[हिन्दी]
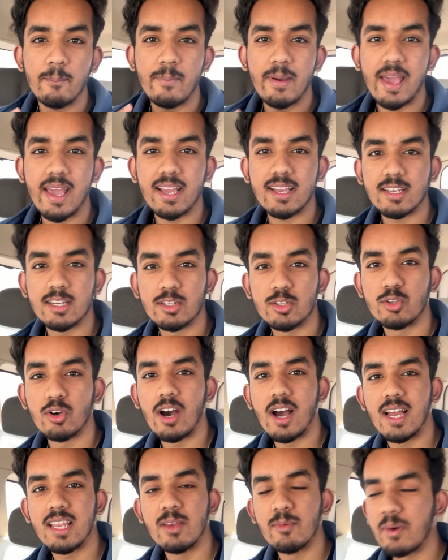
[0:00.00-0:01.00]
बैक तो
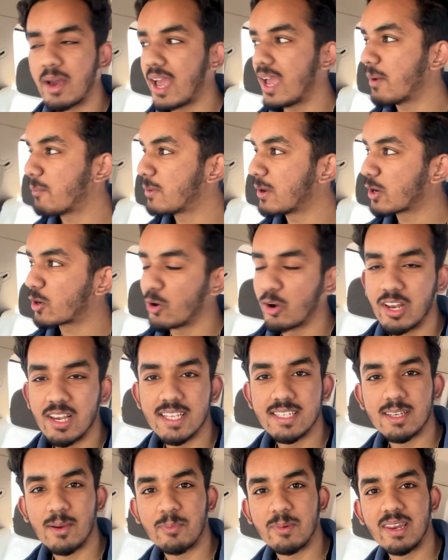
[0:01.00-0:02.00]
आज हम आए अपने
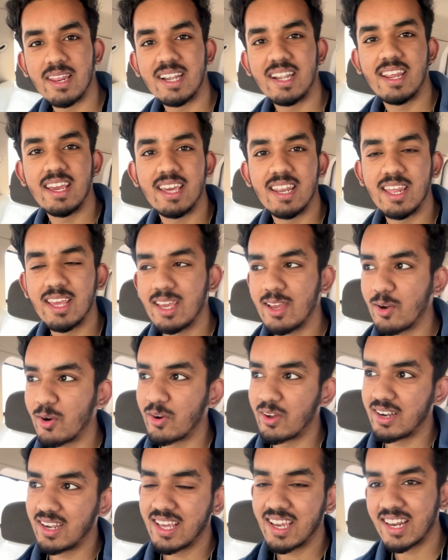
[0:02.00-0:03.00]
कॉलेज अपनी डिग्री
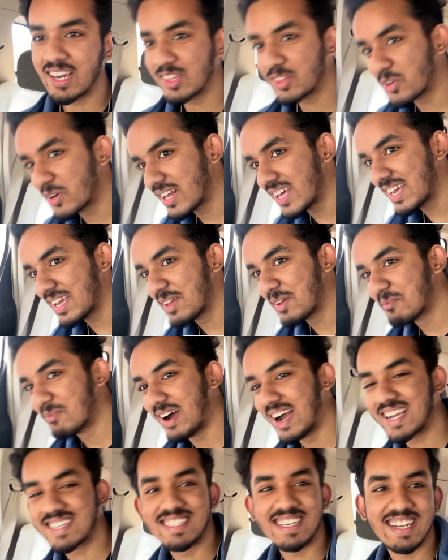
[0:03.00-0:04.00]
और डिग्री थोड़ी
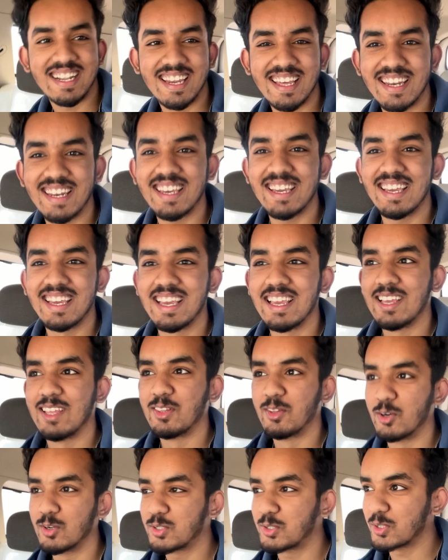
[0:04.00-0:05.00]
मार्कशीट लेने
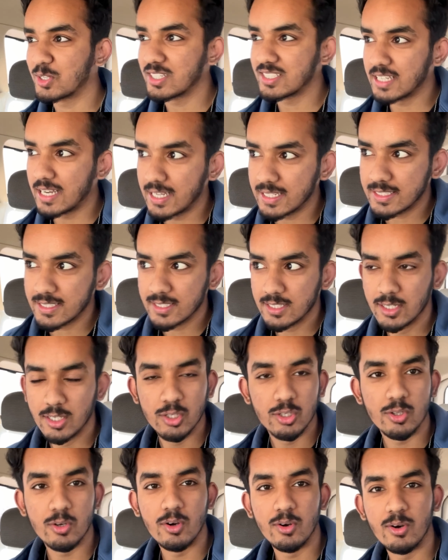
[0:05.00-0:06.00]
दोस्तों के साथ
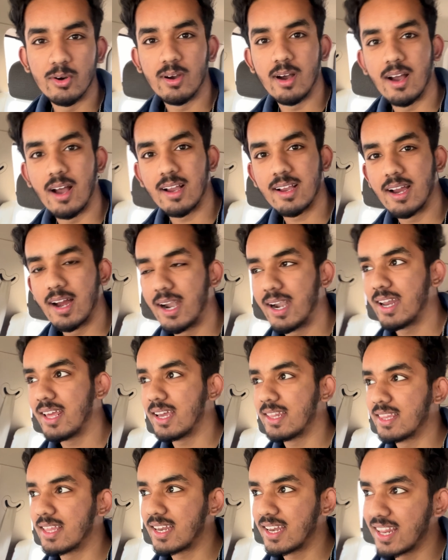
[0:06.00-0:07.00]
तो गाड़ी
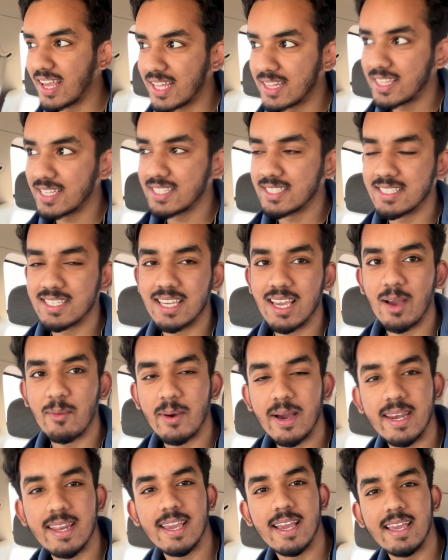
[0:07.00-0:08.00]
अंदर नहीं आती किसी की
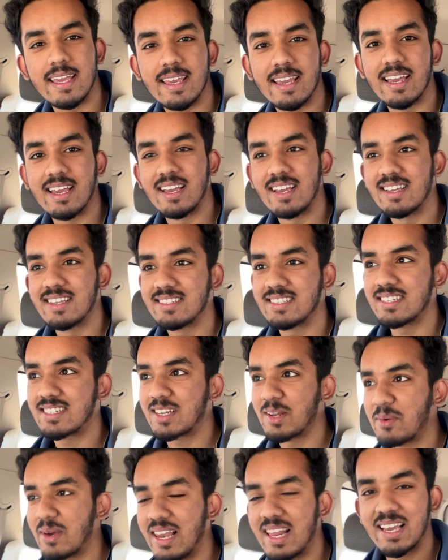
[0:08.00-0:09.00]
हमारी आई है
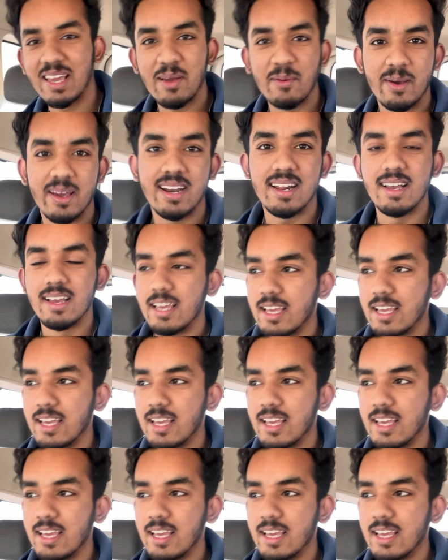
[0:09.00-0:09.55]
सिस्टम अलग है हमारा